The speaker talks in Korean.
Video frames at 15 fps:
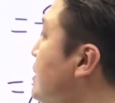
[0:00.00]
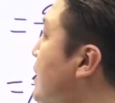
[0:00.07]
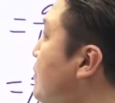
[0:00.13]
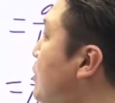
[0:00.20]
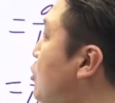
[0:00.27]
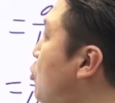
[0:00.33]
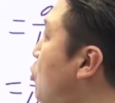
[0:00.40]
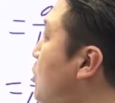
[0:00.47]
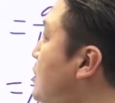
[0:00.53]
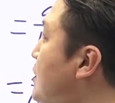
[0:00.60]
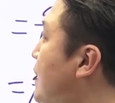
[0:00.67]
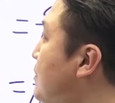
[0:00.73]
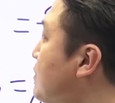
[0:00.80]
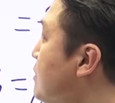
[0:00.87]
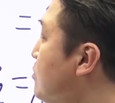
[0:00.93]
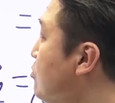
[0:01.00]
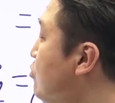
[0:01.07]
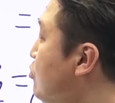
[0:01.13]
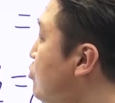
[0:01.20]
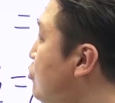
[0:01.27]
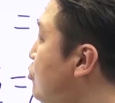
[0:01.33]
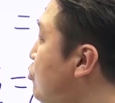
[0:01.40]
3이고 그 값은
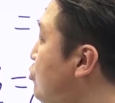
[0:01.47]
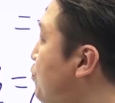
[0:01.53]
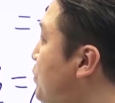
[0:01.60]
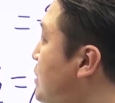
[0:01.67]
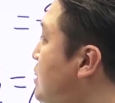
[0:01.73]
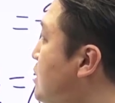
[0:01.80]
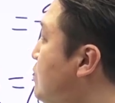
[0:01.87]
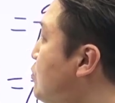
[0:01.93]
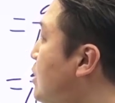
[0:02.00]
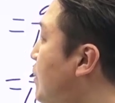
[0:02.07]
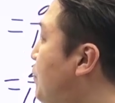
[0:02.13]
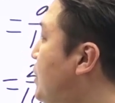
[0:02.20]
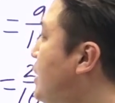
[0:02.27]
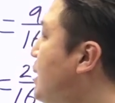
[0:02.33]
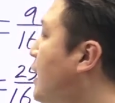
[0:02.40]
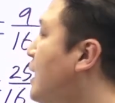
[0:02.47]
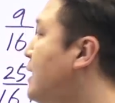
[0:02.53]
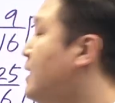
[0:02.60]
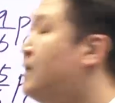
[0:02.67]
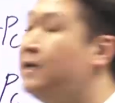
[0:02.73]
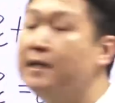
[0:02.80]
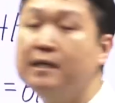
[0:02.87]
루트 PC분의 PI,